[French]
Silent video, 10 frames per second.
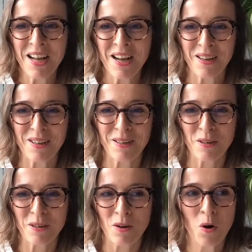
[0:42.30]

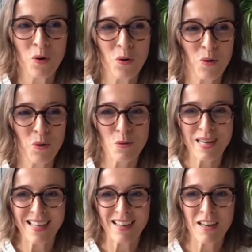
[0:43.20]
Euh, en gros, du
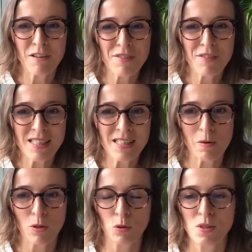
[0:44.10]
lien
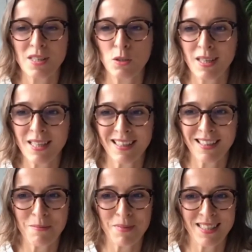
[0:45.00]
invisible entre citoyens
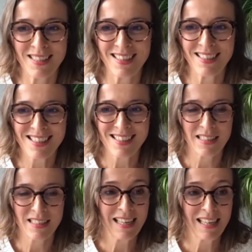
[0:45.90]
et médias,
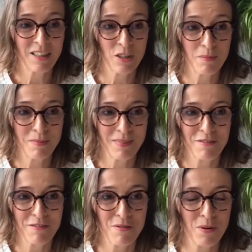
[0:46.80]
c'est-à-dire la com
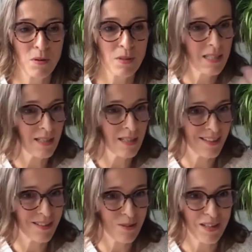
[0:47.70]
d'influence
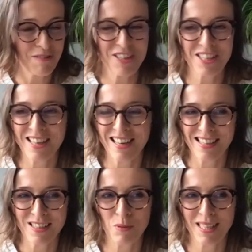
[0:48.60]
et ce que ça fait chez
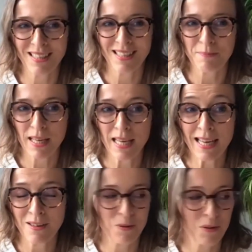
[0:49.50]
les citoyens
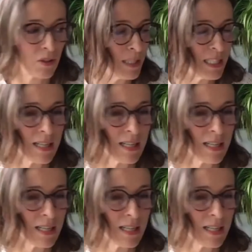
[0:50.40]
et au cœur des médias.